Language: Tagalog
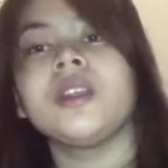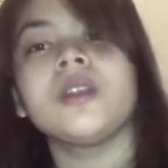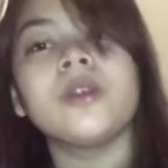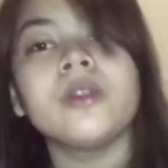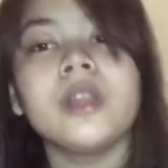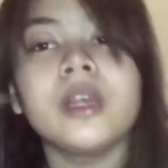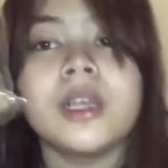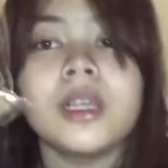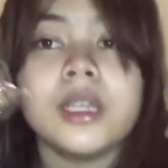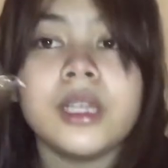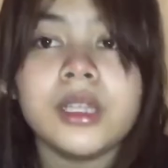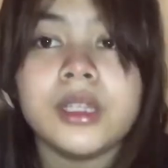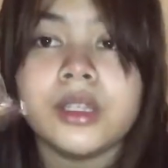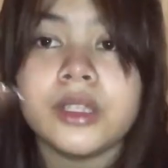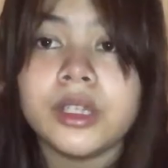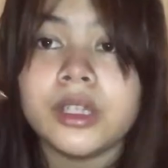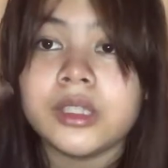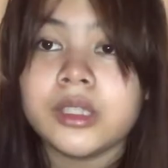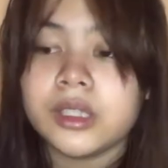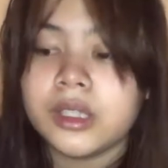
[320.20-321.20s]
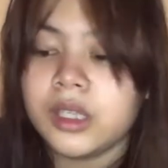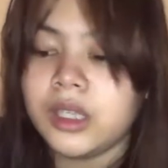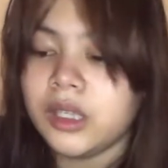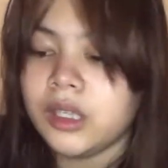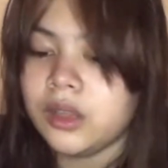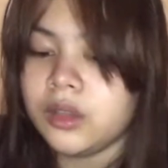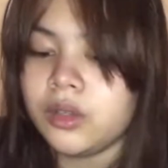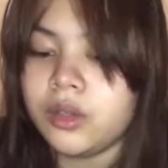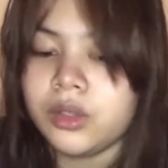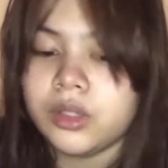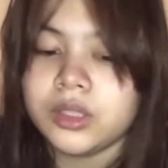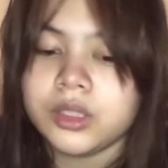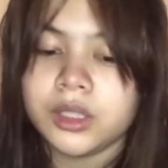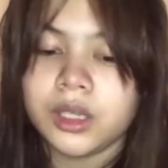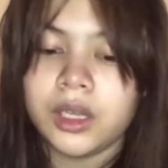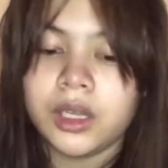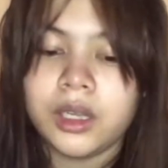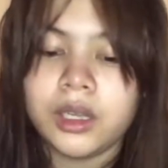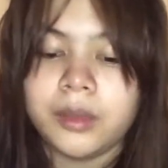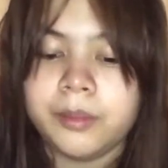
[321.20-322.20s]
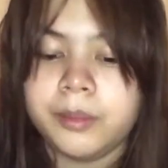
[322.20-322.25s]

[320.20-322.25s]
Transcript: ko ng glitters dito. Tsaka,